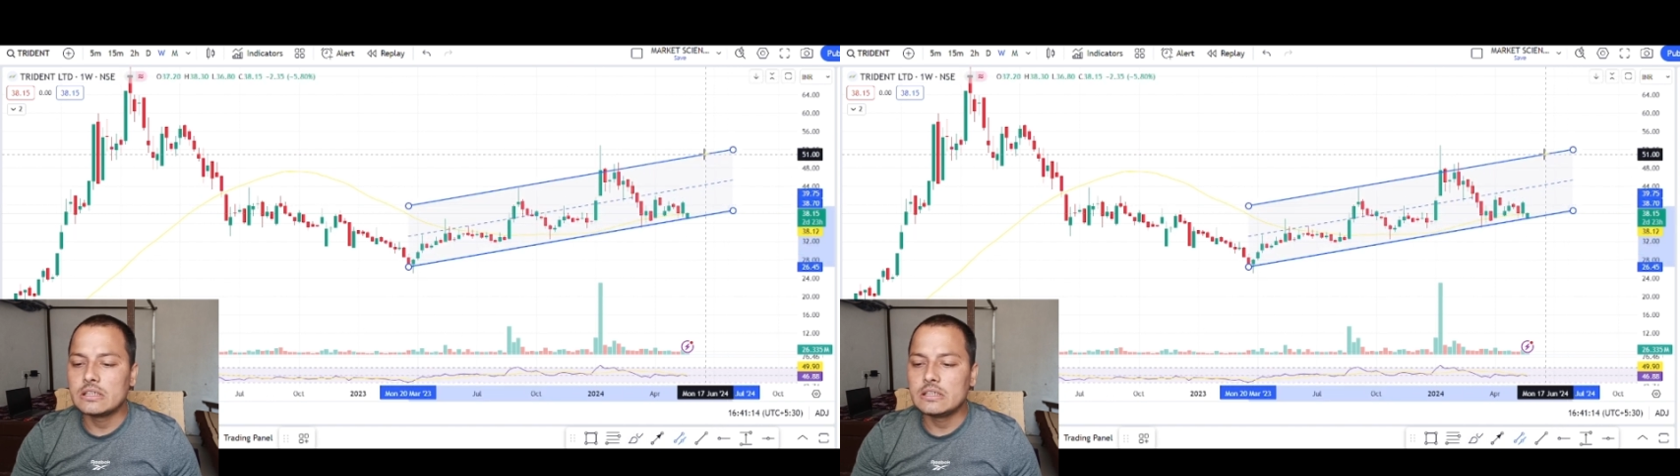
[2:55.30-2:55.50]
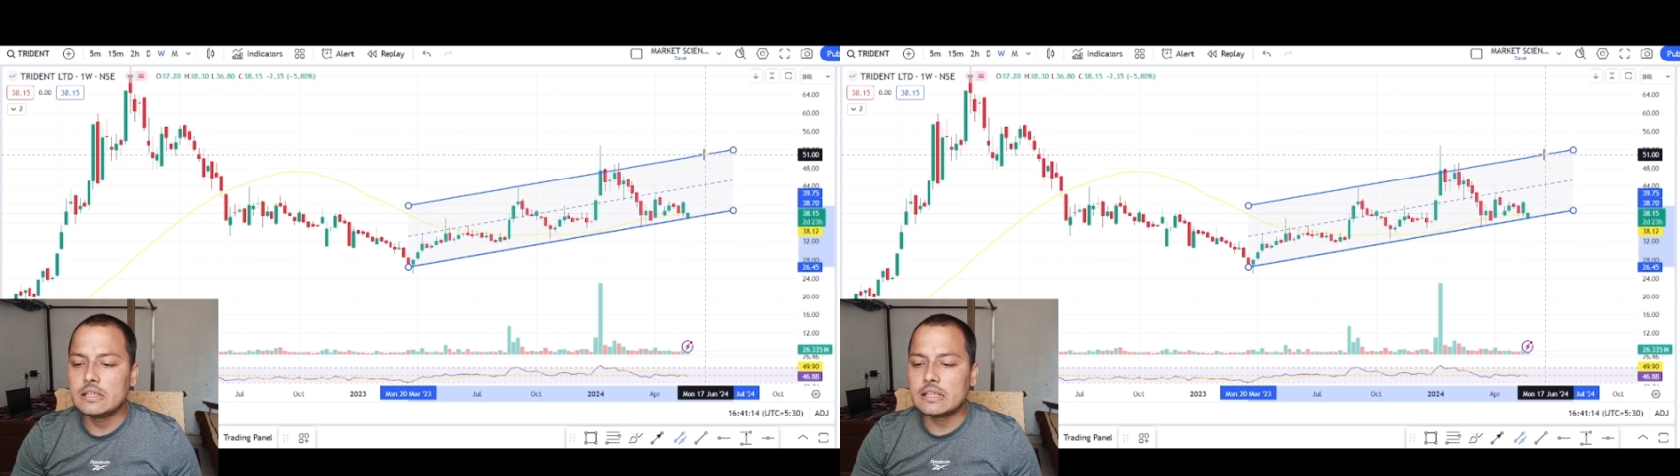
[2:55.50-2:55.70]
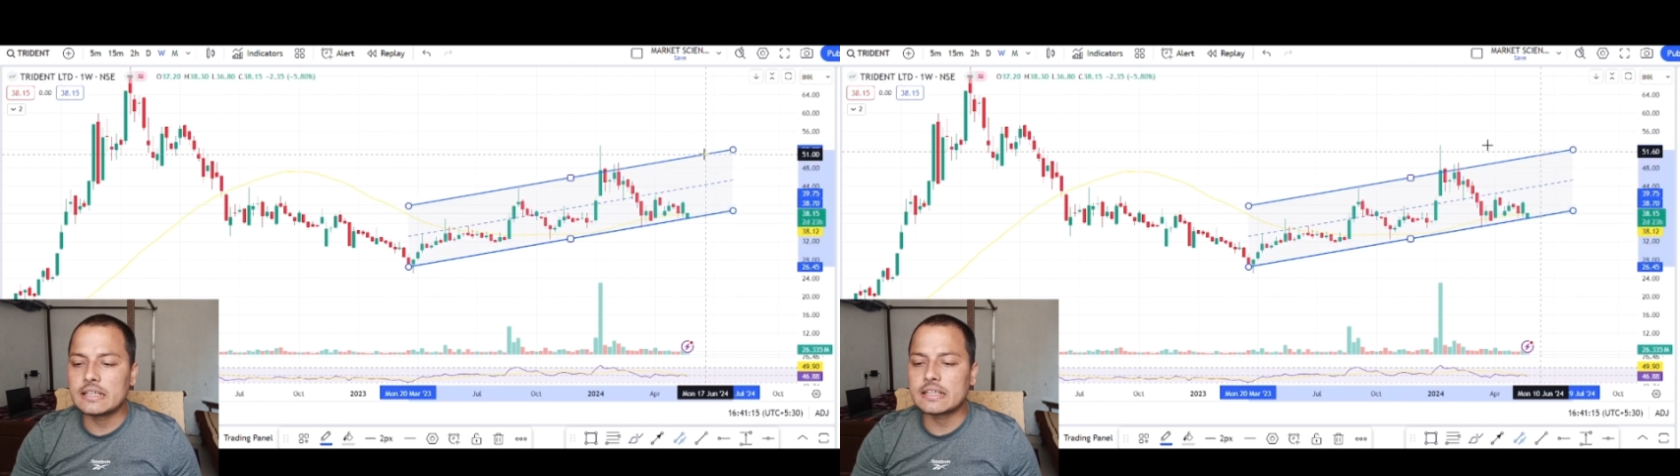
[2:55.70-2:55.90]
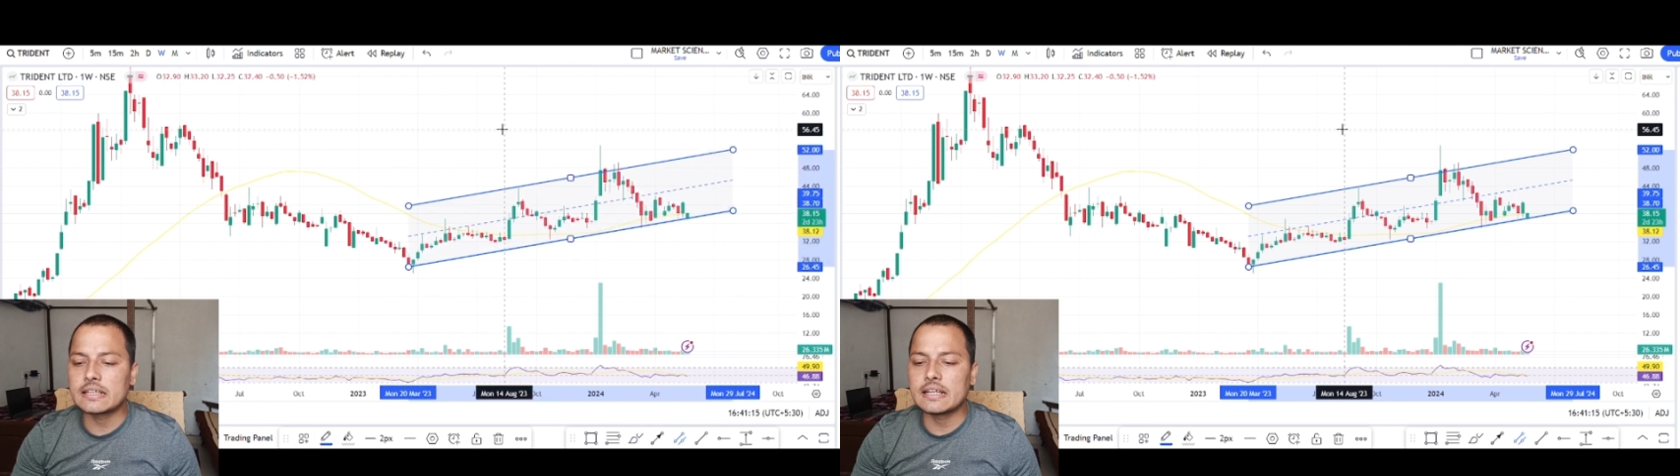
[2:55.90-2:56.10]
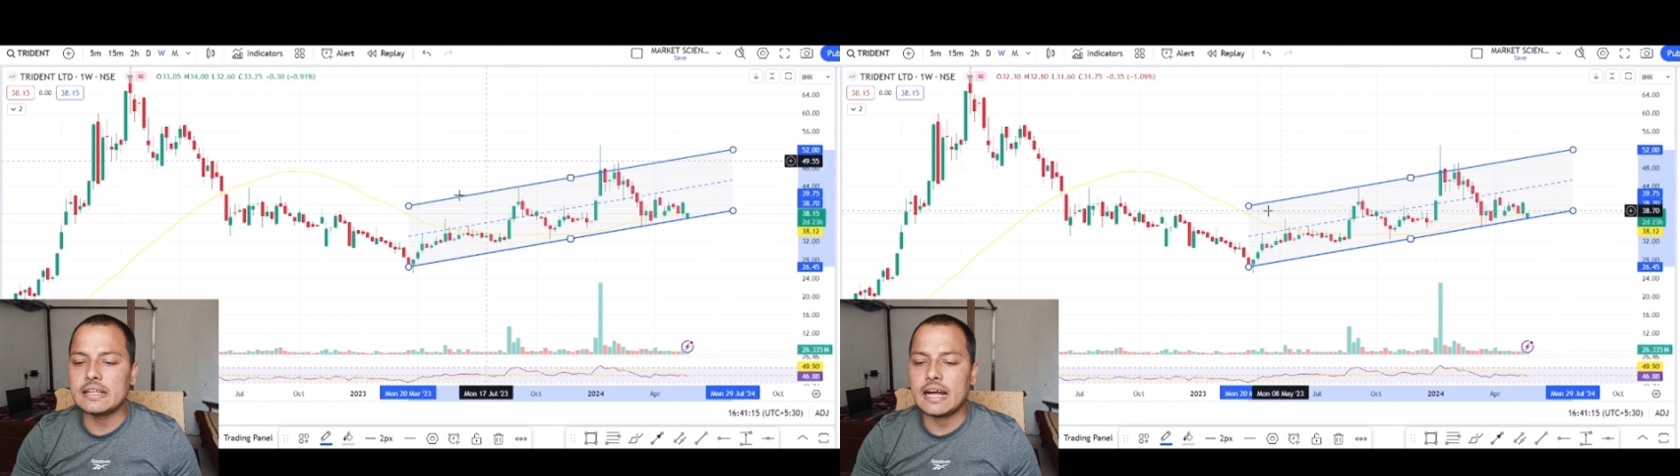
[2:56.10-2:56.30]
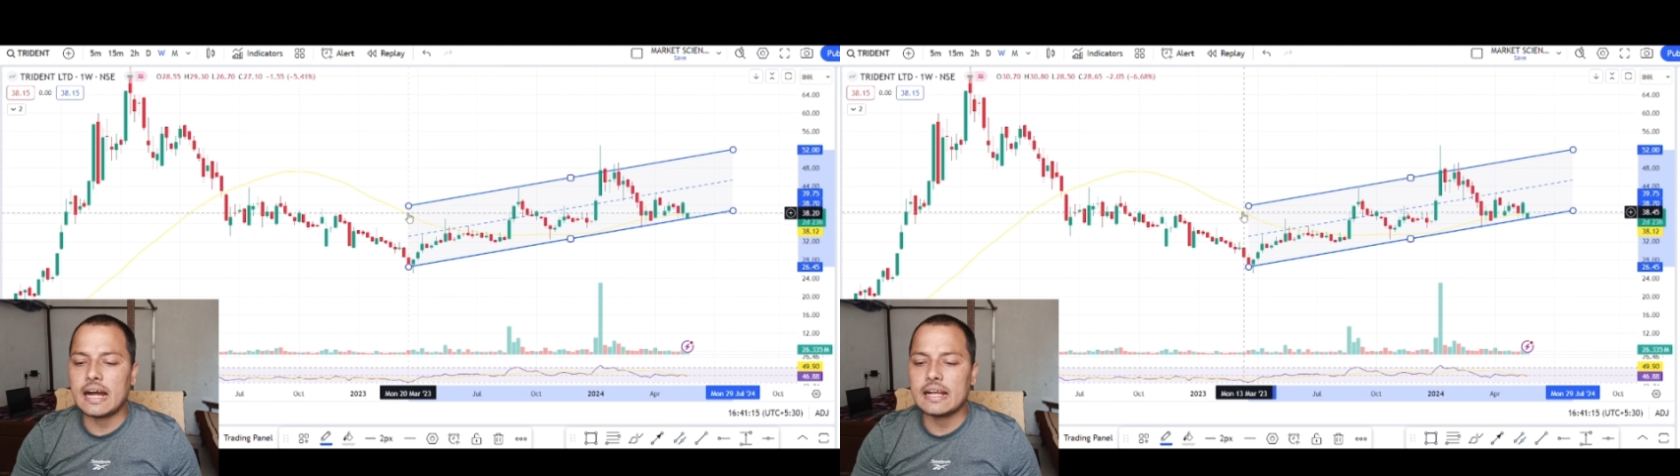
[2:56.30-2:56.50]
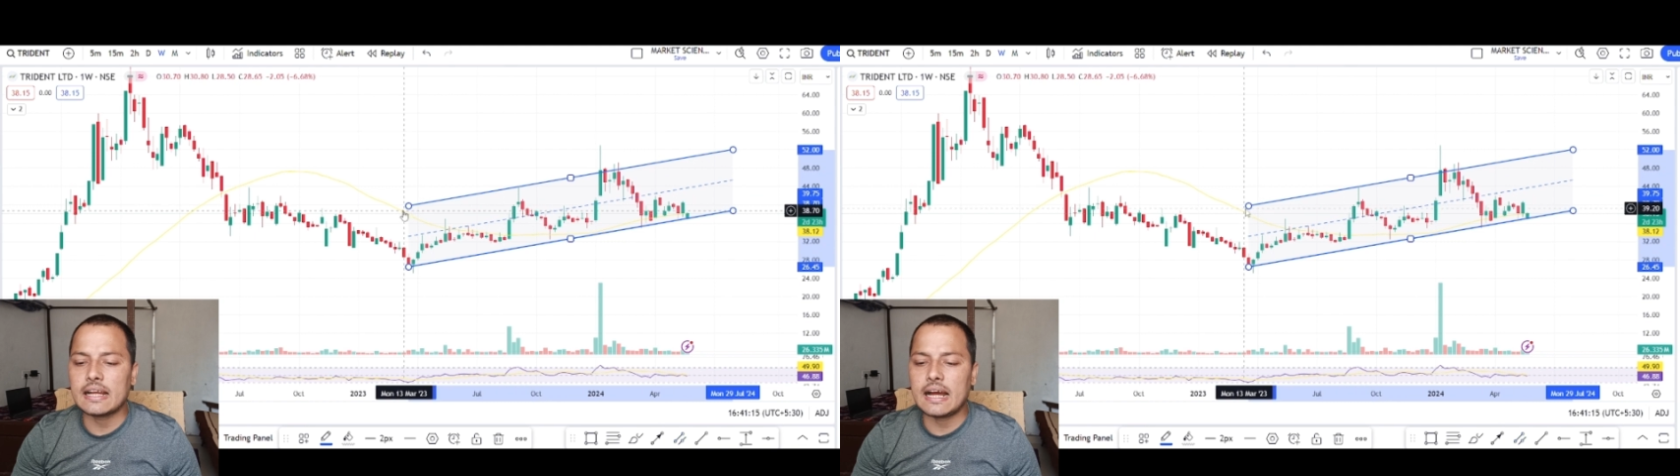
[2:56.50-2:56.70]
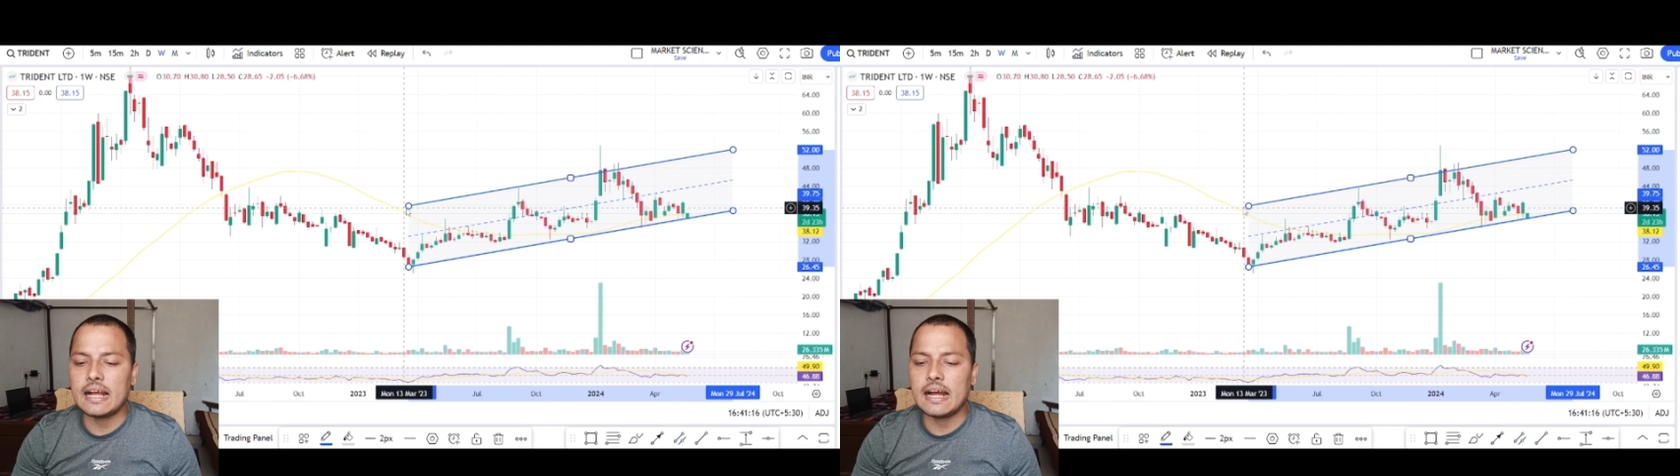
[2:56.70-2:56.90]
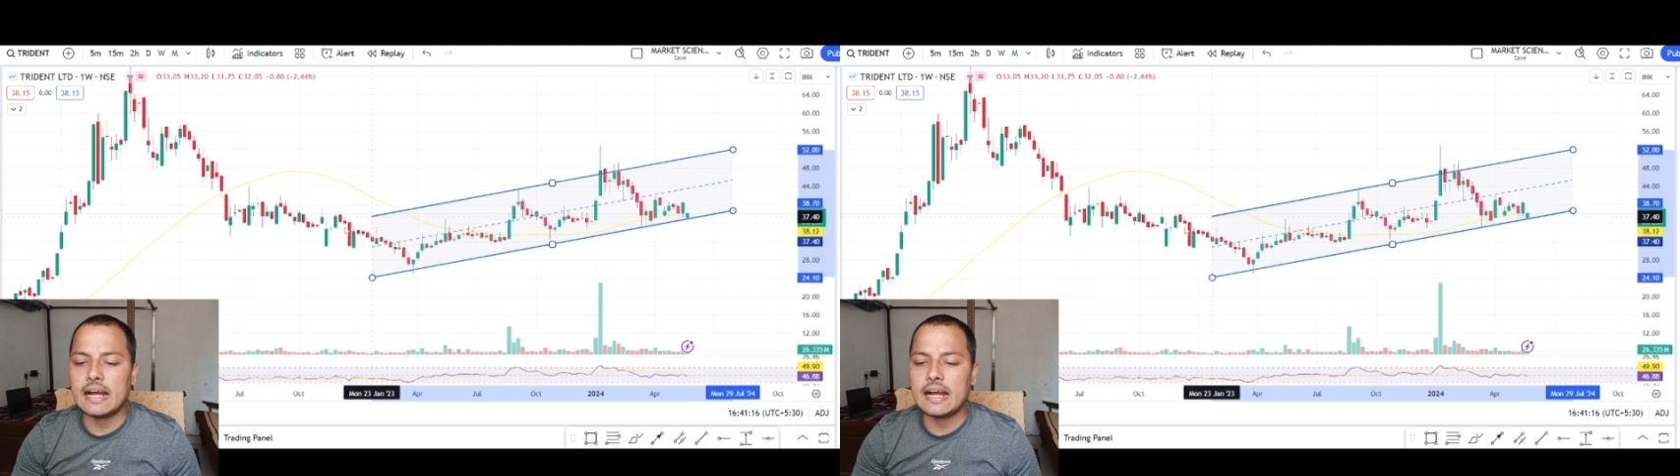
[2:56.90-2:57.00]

ये देखेंगे कि हायर हाई